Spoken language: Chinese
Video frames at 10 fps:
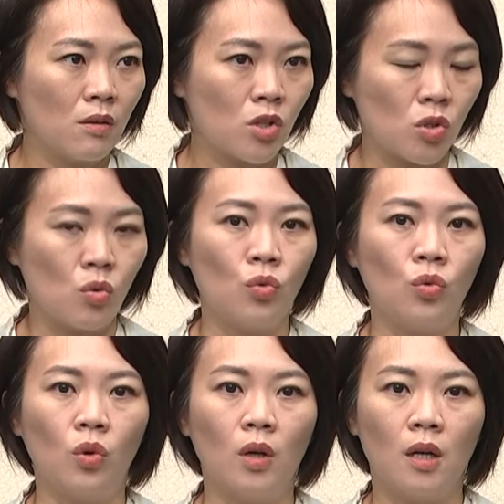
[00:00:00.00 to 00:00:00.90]
职
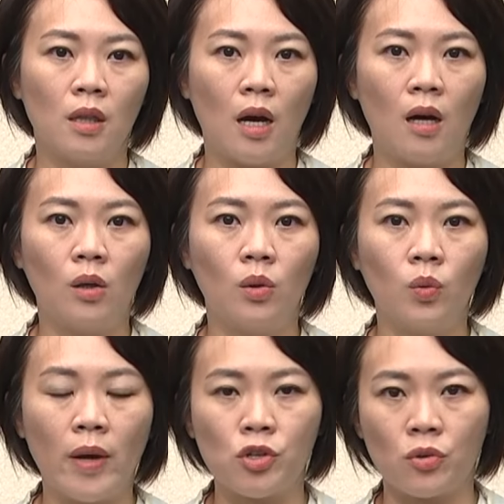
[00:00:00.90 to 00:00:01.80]
务，然后
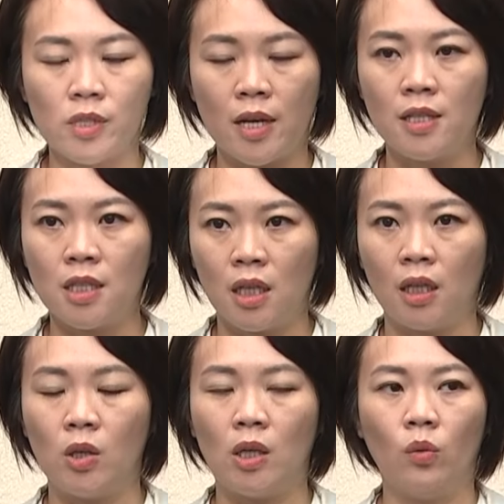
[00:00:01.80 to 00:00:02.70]
为松山信
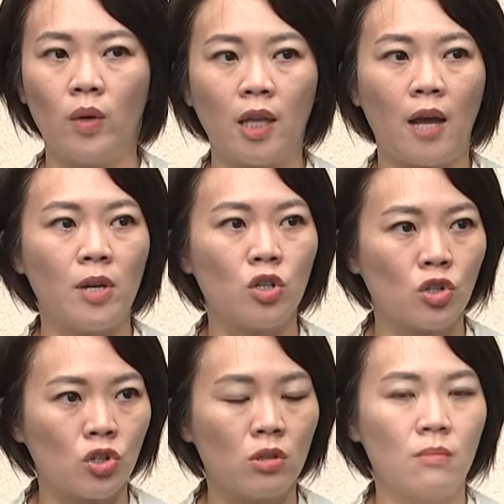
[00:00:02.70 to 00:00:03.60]
义、为台北
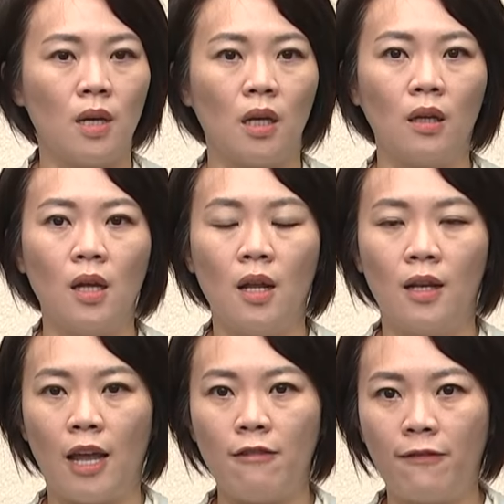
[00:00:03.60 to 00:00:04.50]
市民
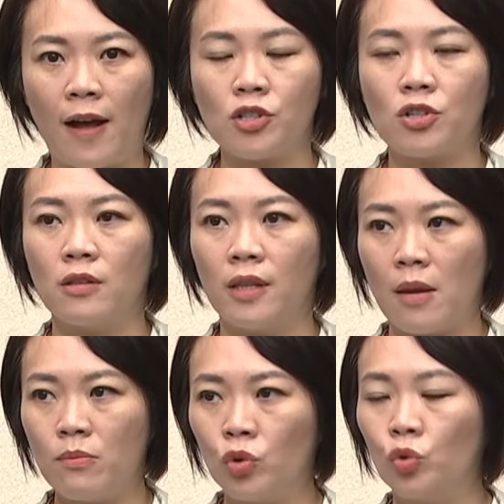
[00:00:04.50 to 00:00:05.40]
来发声、来
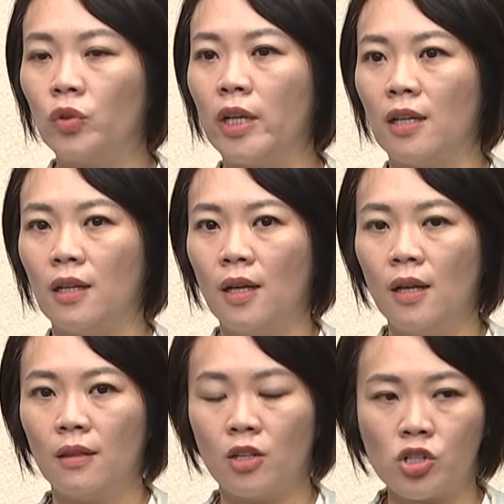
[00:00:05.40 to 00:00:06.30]
努力
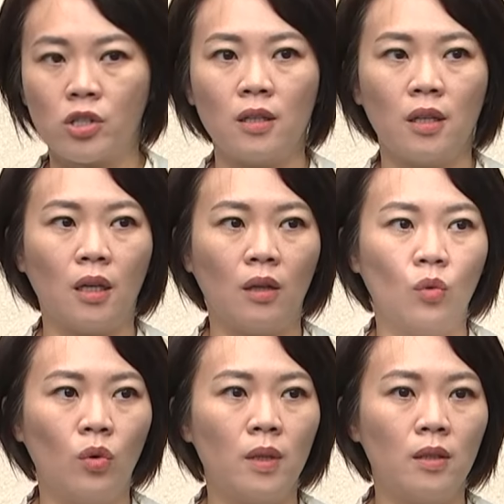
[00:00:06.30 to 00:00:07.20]
的身影，
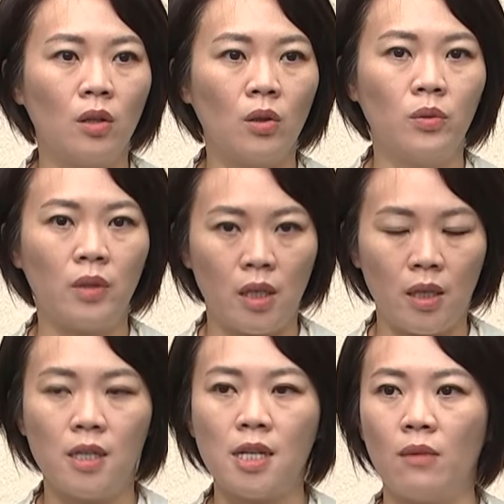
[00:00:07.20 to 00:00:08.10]
我们都历
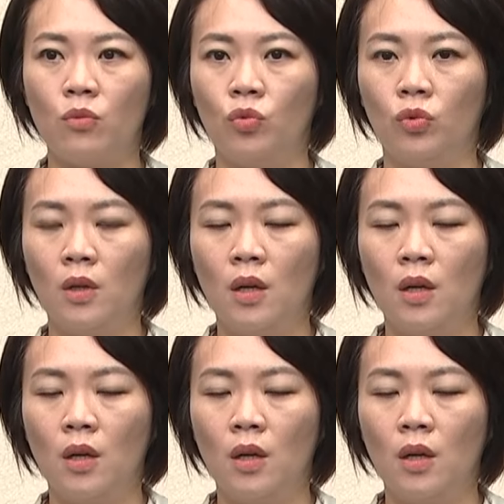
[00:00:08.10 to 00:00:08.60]
历在目。